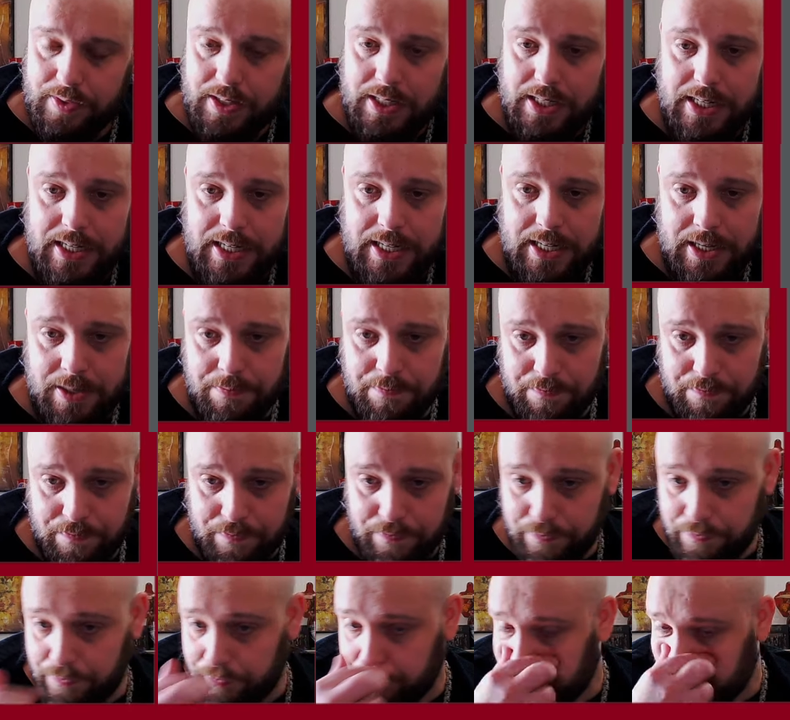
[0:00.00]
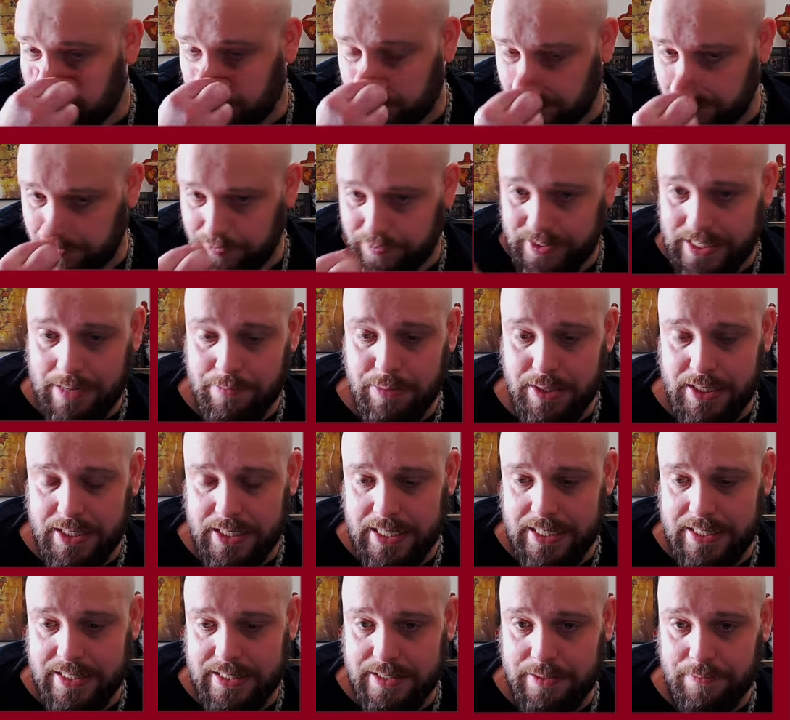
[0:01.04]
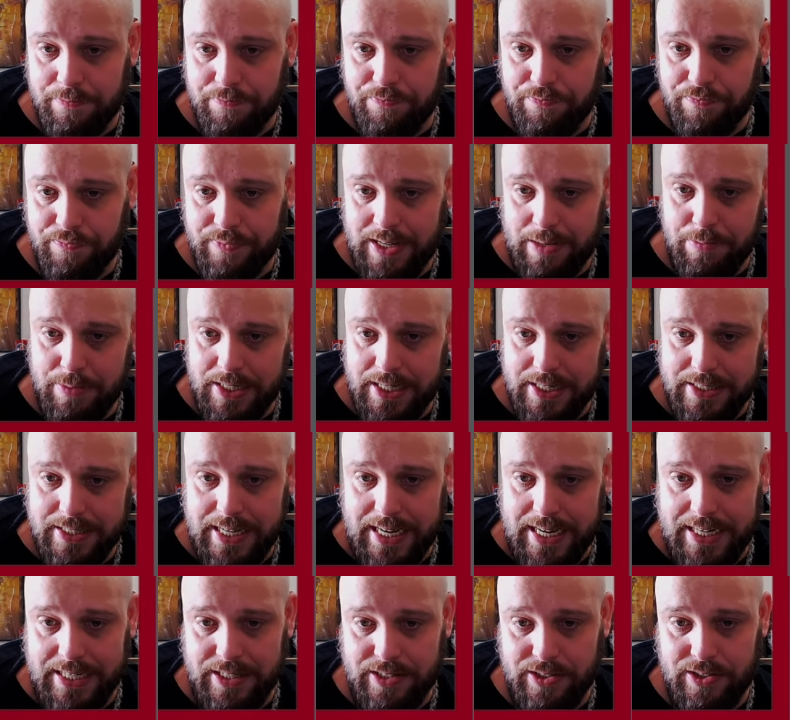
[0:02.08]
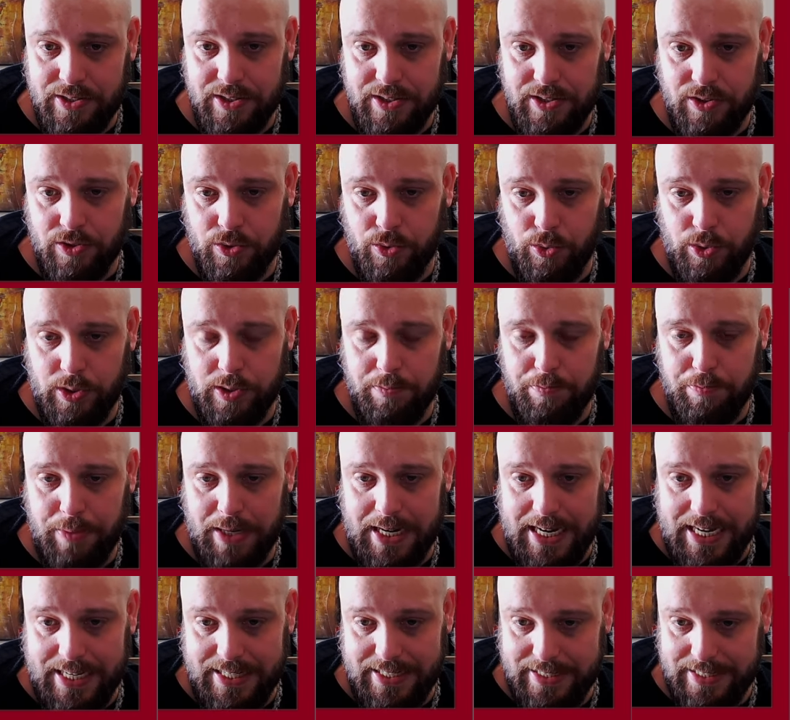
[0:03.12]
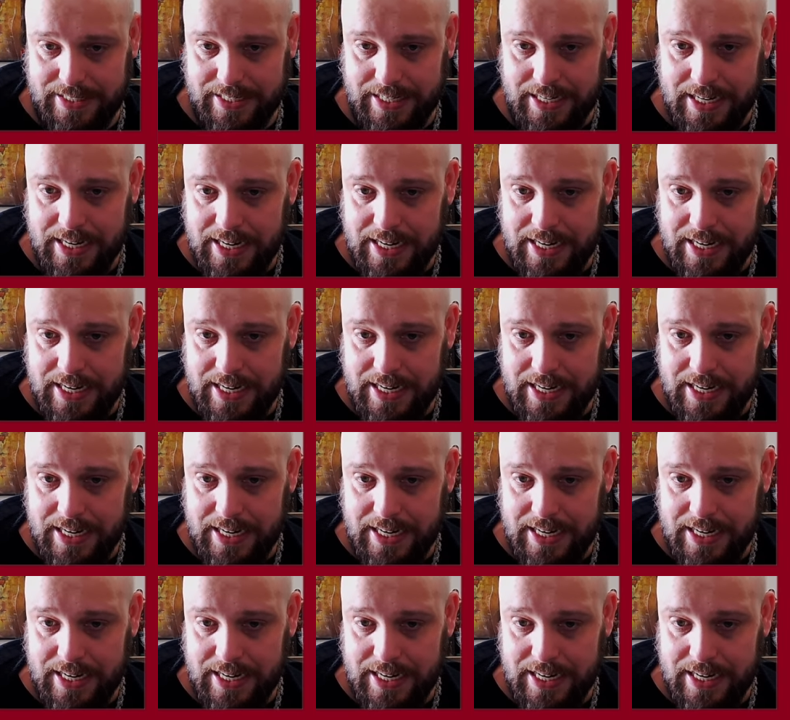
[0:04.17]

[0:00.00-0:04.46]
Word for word: ähm, damit, das, damit das alles gut passt.